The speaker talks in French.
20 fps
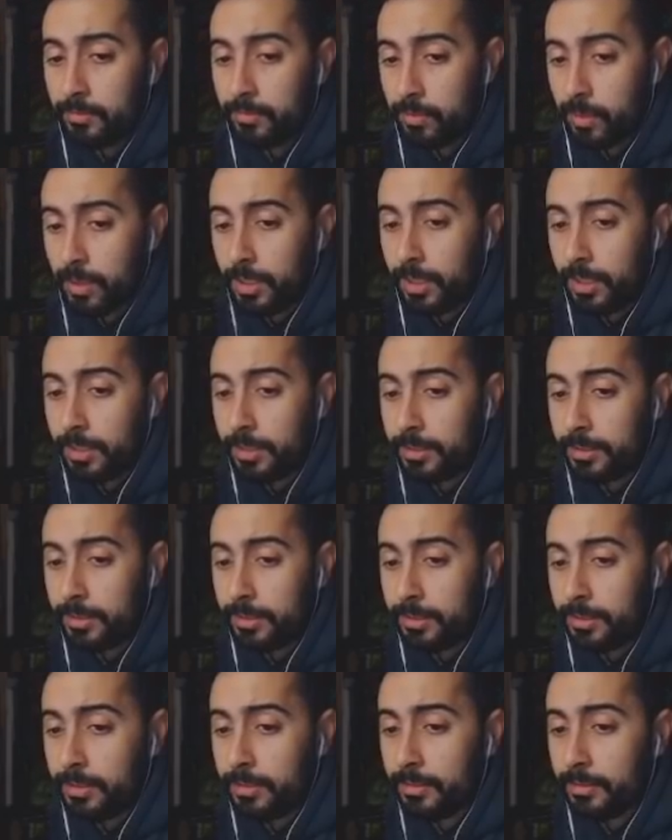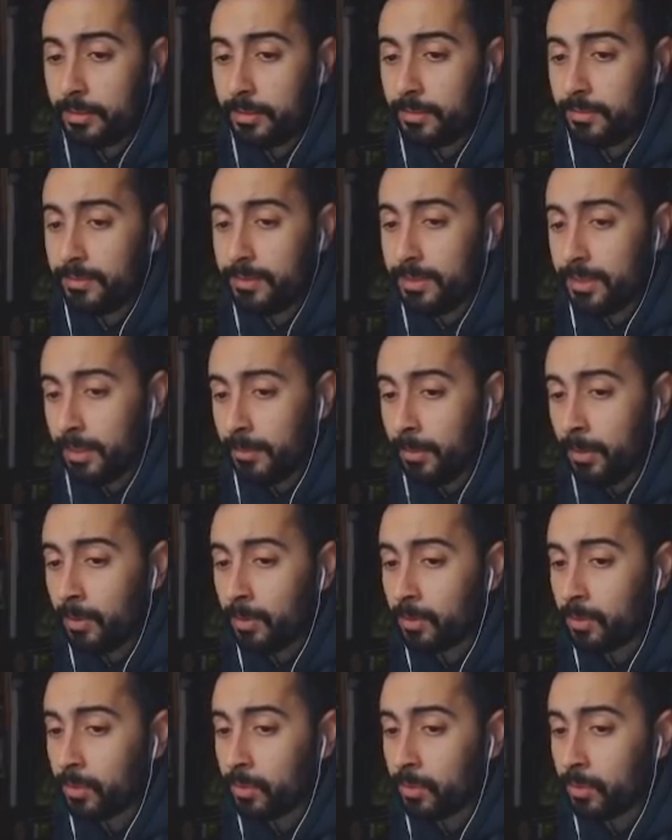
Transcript: Voilà, et évidemment,